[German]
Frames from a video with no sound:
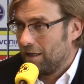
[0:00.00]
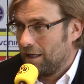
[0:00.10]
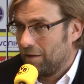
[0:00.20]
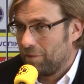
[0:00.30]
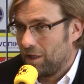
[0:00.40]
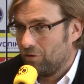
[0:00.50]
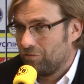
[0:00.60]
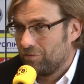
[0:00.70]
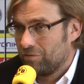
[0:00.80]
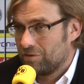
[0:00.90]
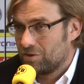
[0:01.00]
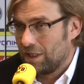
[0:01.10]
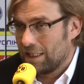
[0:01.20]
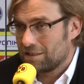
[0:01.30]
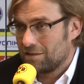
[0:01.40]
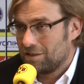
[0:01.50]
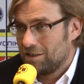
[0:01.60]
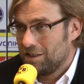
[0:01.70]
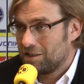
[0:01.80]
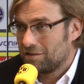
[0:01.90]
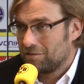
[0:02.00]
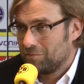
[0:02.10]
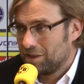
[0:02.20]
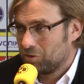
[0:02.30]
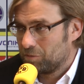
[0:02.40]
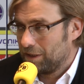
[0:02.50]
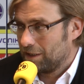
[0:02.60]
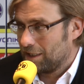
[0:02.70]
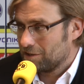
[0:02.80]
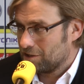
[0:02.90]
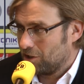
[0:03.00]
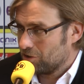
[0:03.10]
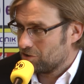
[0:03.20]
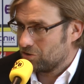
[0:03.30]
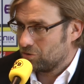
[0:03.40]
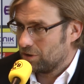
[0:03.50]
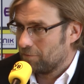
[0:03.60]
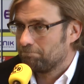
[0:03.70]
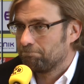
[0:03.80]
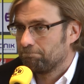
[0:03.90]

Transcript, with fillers: ablaufen zu lassen, die nicht mit dem Spiel in Kaiserslautern zu tun haben.